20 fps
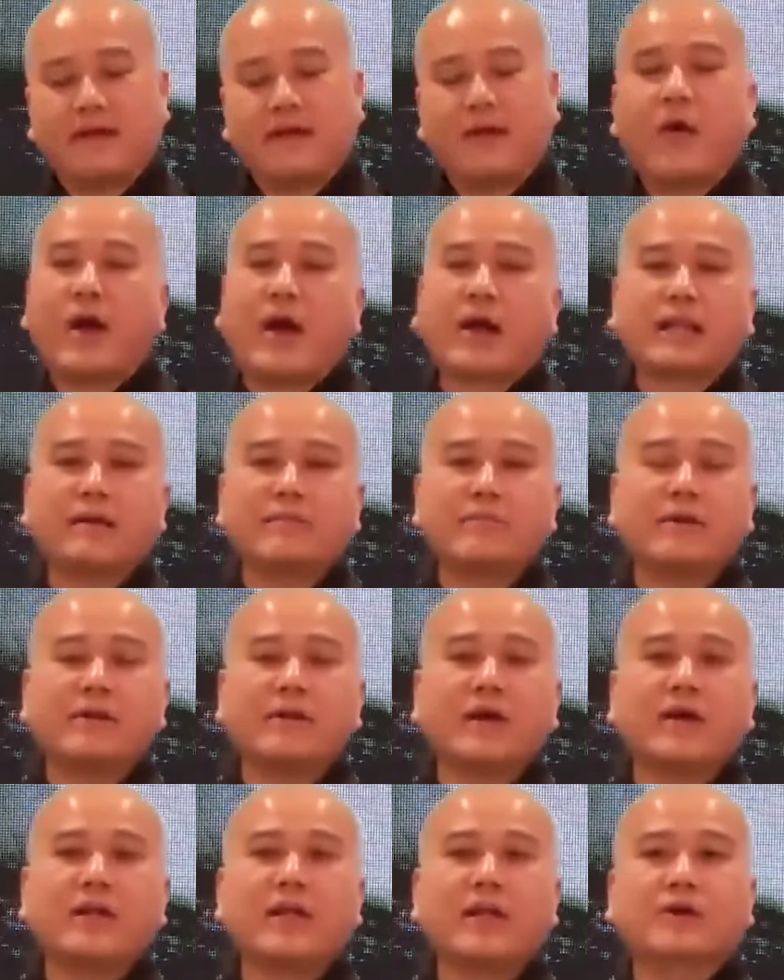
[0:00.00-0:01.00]
Hoặc là mình
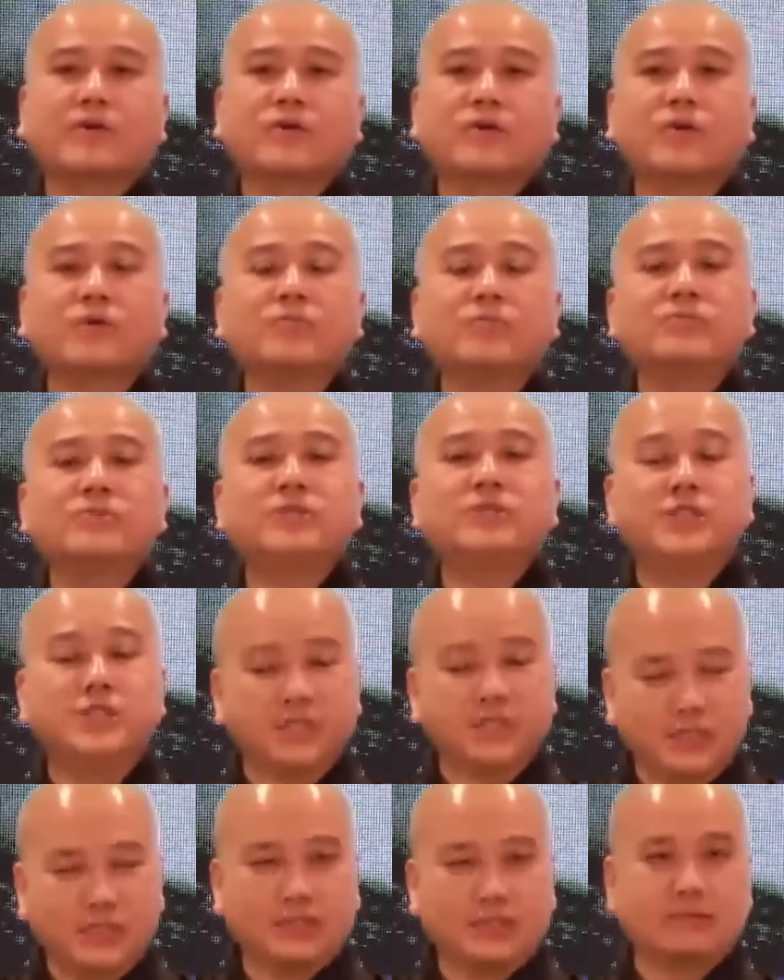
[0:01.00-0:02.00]
nói là cúng
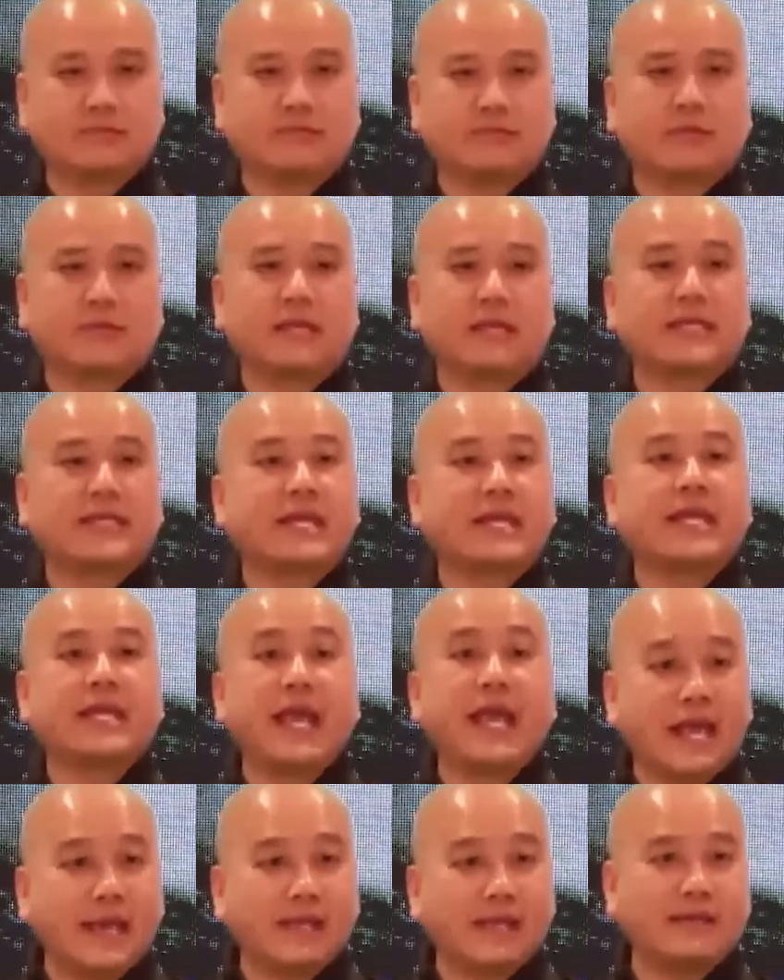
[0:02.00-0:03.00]
dường là dê
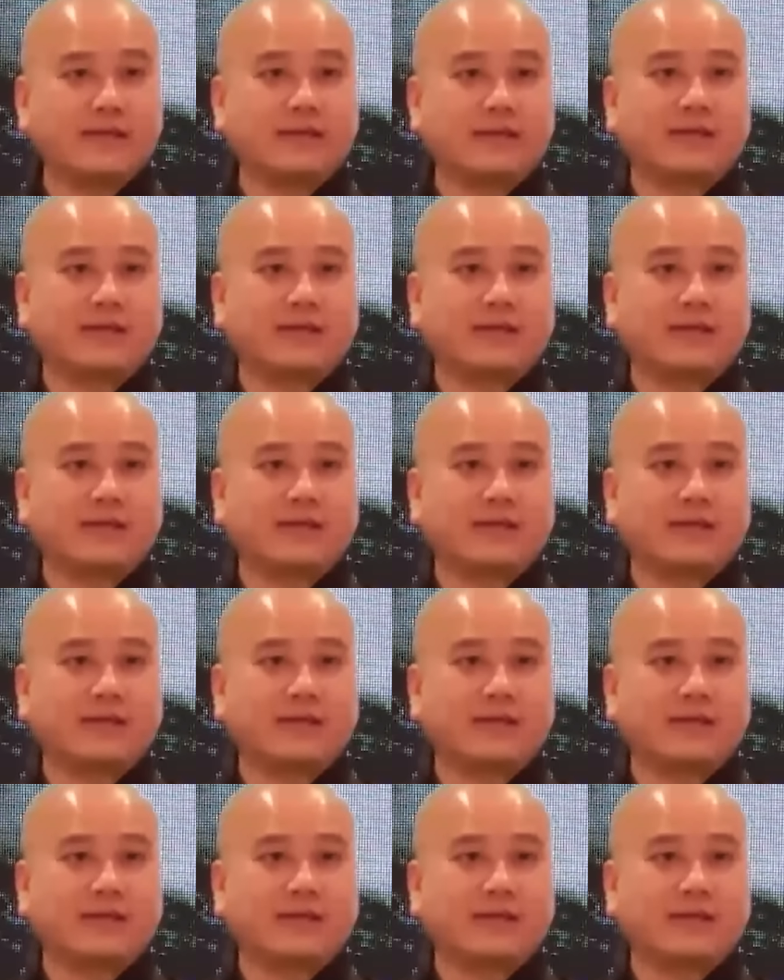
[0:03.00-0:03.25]
đê,